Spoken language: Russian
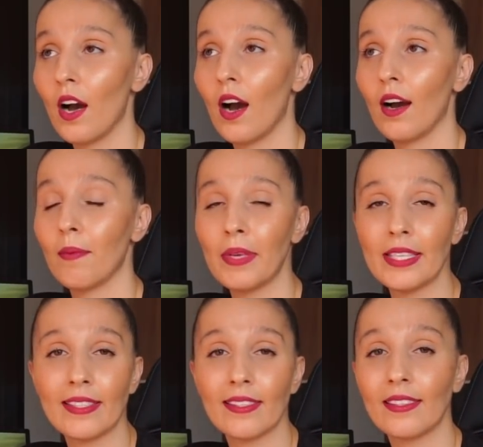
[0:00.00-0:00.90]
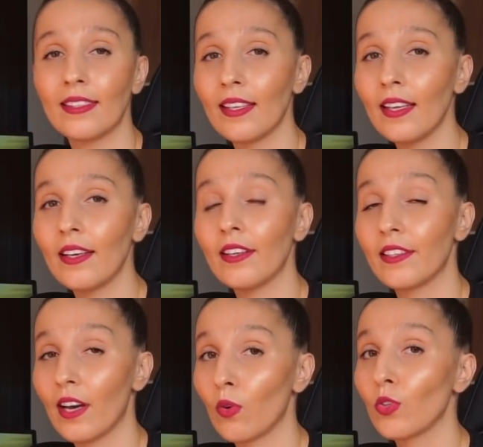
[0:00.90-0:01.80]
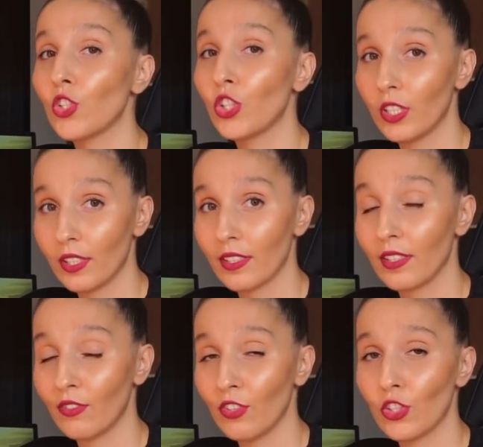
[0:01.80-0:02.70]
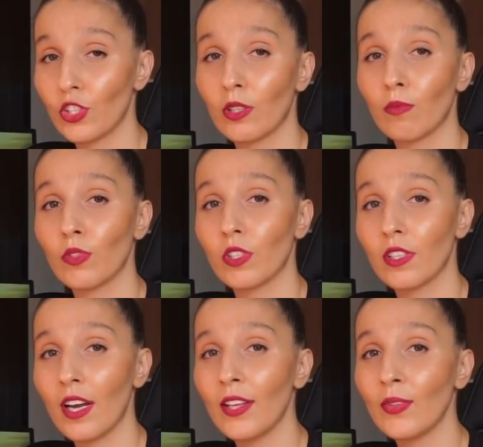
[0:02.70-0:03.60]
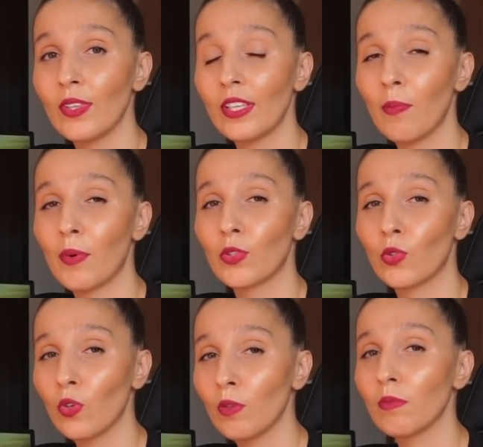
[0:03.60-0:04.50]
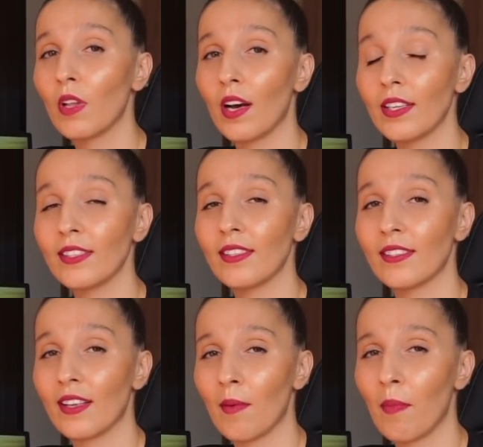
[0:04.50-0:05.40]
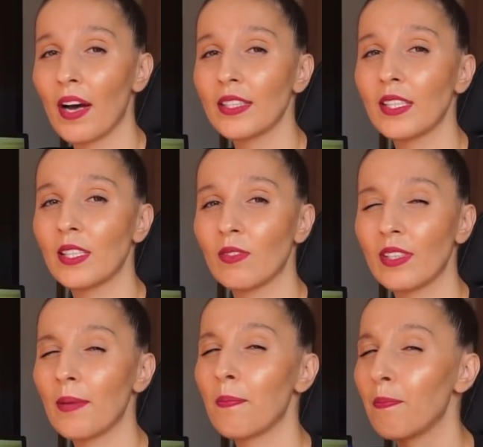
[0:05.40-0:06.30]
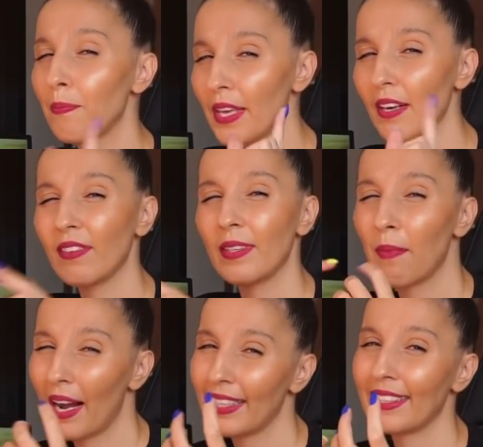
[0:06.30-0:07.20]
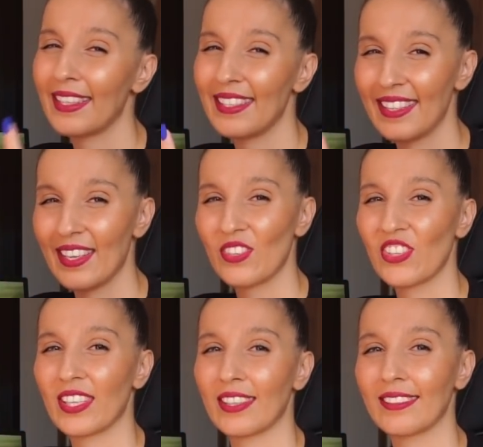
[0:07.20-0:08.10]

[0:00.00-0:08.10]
А месяца три я училась графическому дизайну и потом начала зарабатывать свои первые маленькие денежки.